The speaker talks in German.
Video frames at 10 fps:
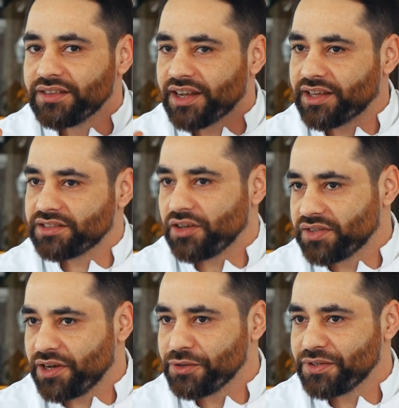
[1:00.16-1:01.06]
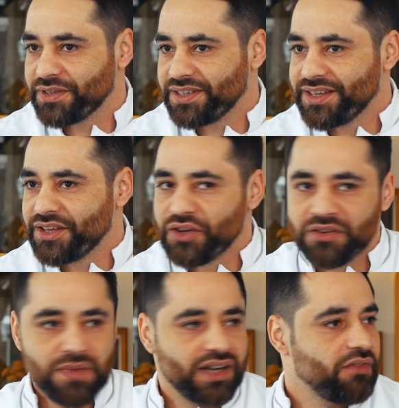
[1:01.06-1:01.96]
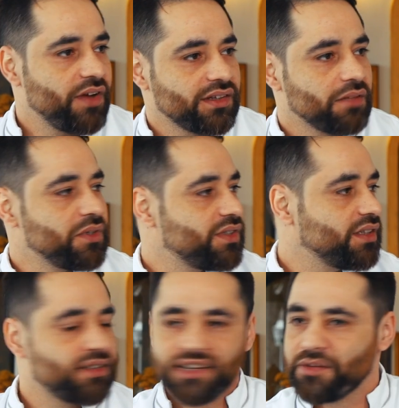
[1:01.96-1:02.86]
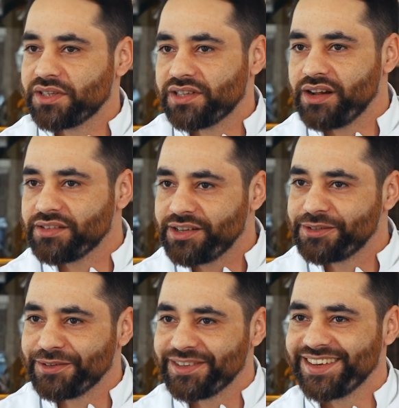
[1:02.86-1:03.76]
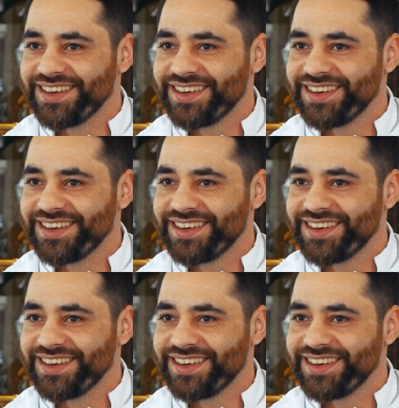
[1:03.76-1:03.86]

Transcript: dann geht's aufs Haus. Im Endeffekt hat bis jetzt jeder bezahlt. Also